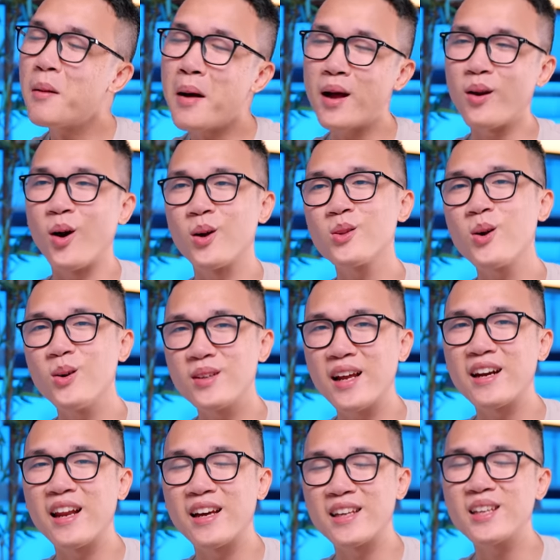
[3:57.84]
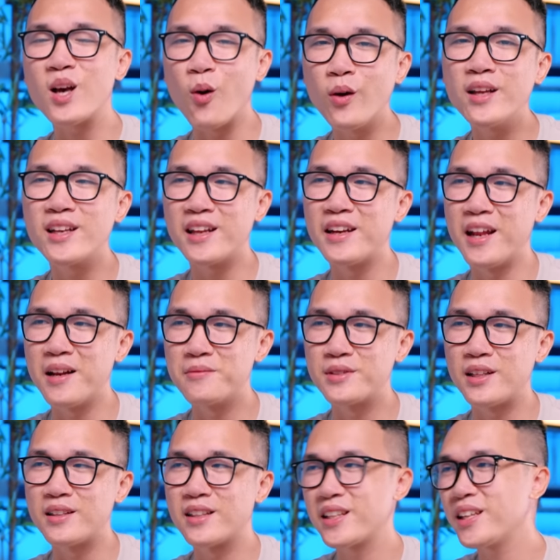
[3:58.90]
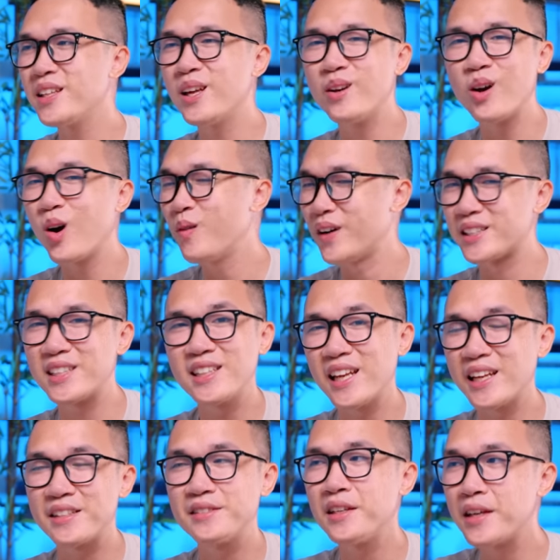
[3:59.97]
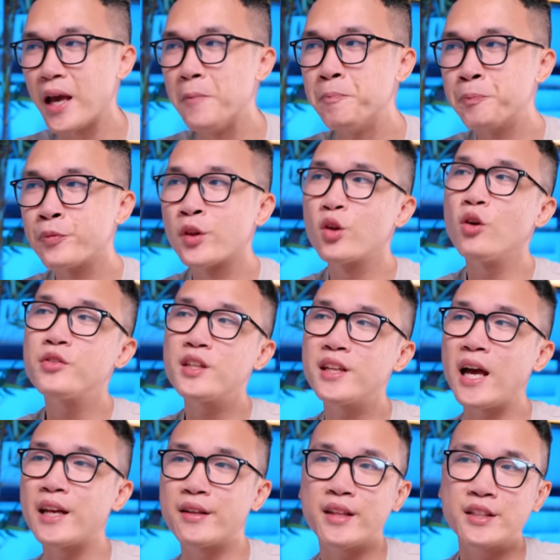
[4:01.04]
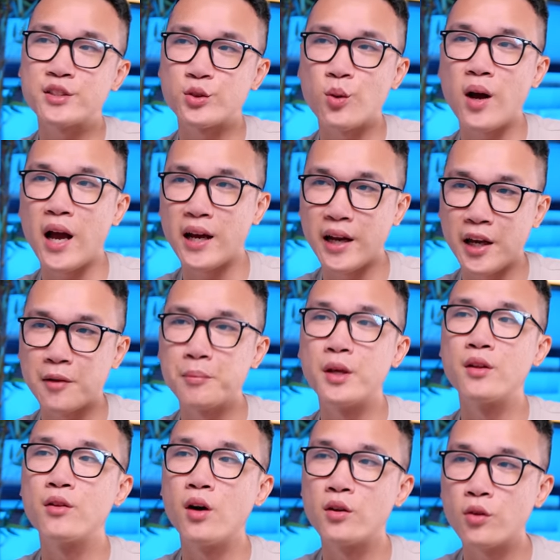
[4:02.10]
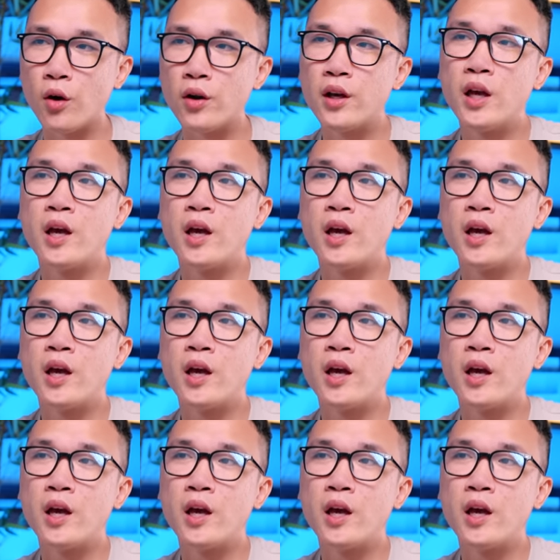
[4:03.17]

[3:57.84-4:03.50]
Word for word: các bạn hỏi tôi rằng là cái cấu hình này để làm gì thì tất nhiên nó không phải sinh ra để chơi game nó sinh ra để chúng ta sử dụng hàng ngày bình thường thôi